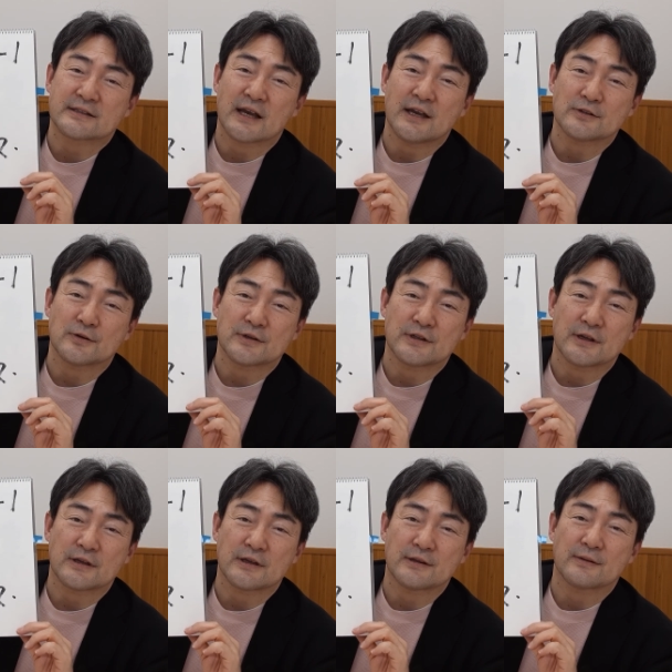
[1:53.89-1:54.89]
西城秀
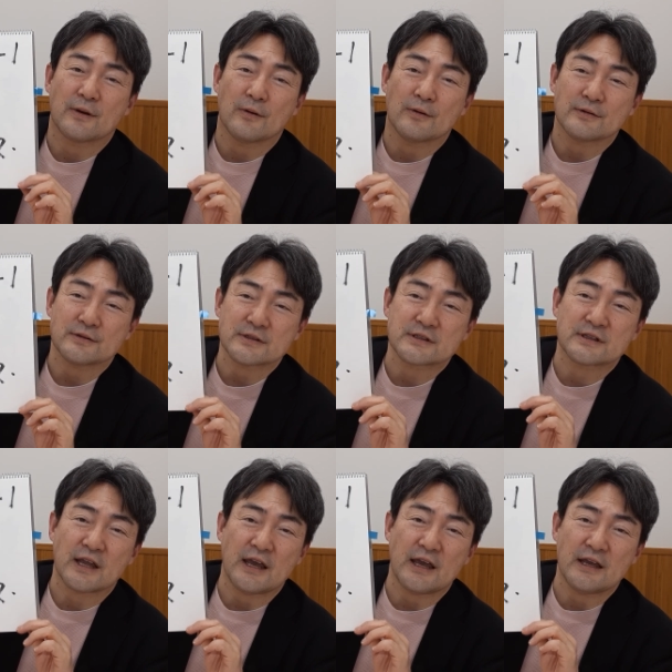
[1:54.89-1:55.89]
樹
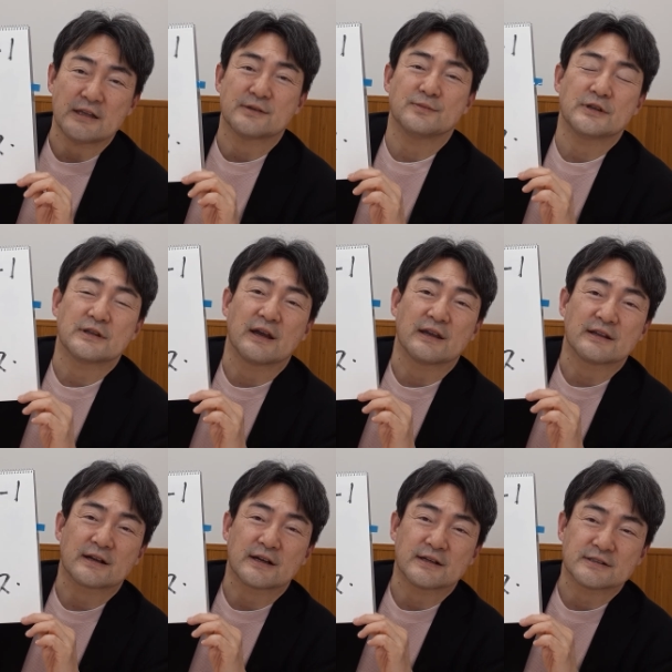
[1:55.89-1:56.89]
オンステージみたい
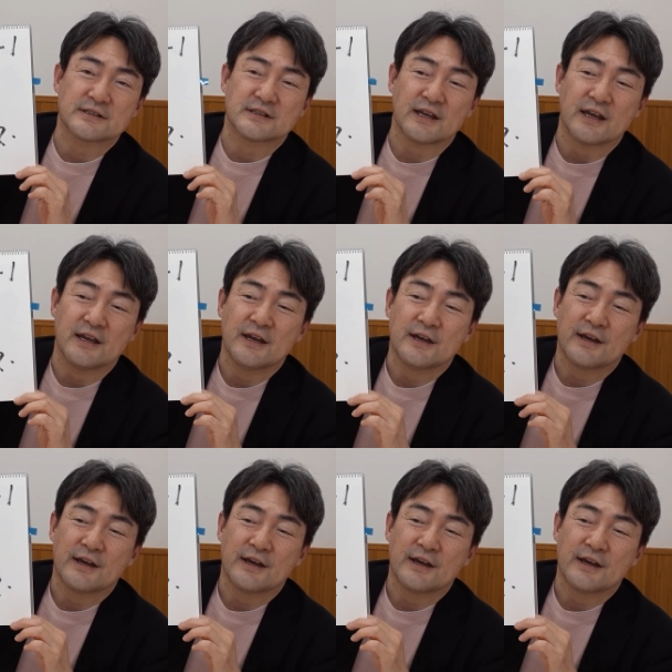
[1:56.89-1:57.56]
な感じで、